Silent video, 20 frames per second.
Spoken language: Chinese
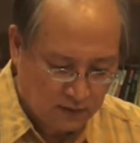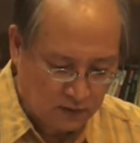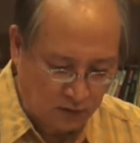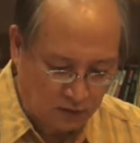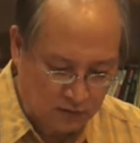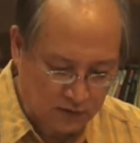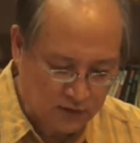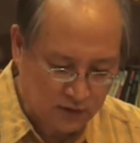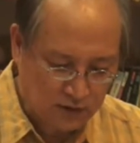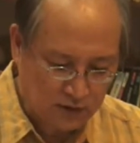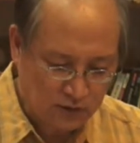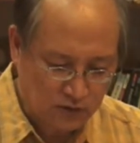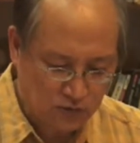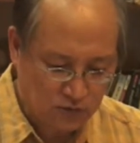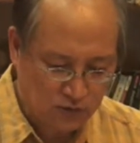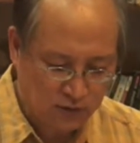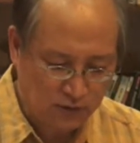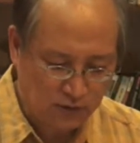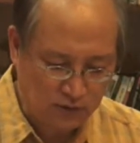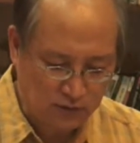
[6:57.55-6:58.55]
同时也
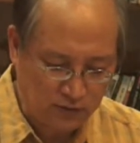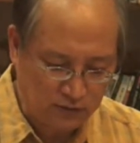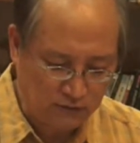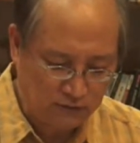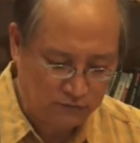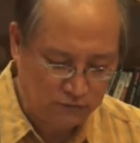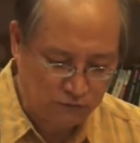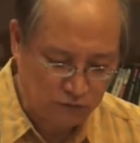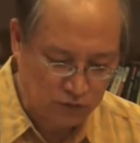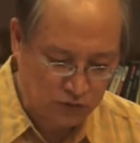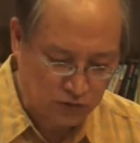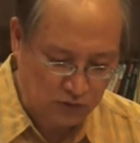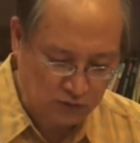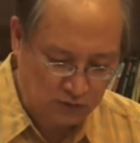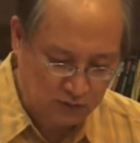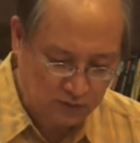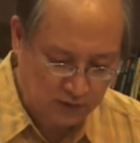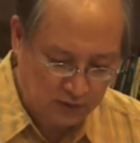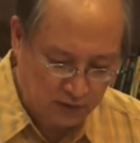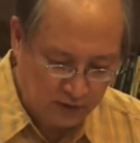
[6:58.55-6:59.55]
说了，有人服
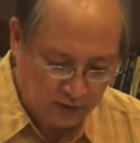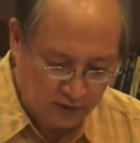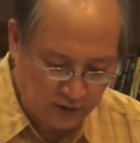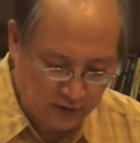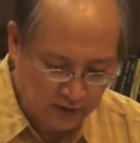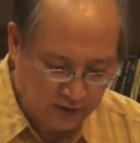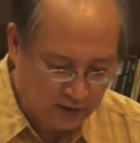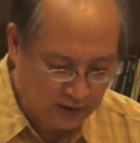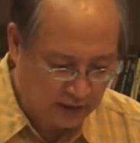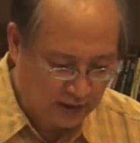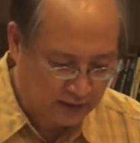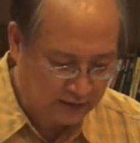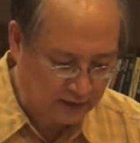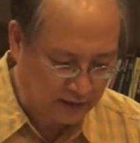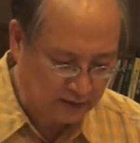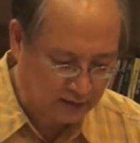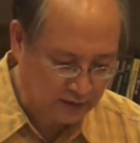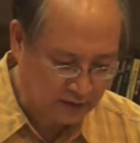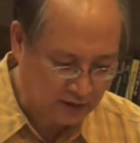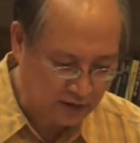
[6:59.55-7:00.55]
从尼格拉
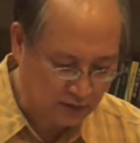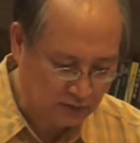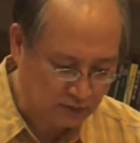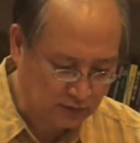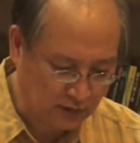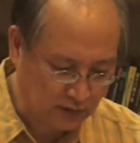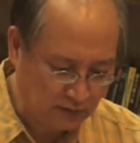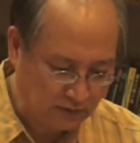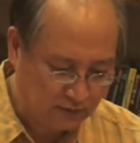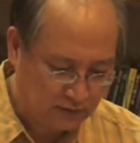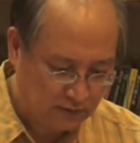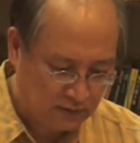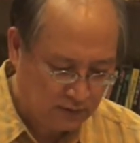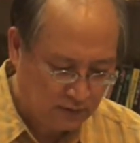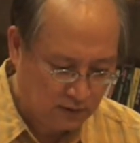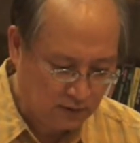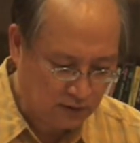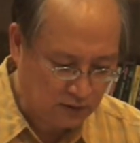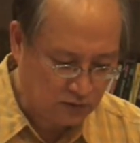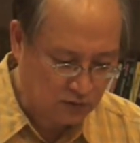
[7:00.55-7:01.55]
党的教导，
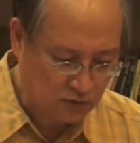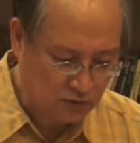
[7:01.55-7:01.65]
也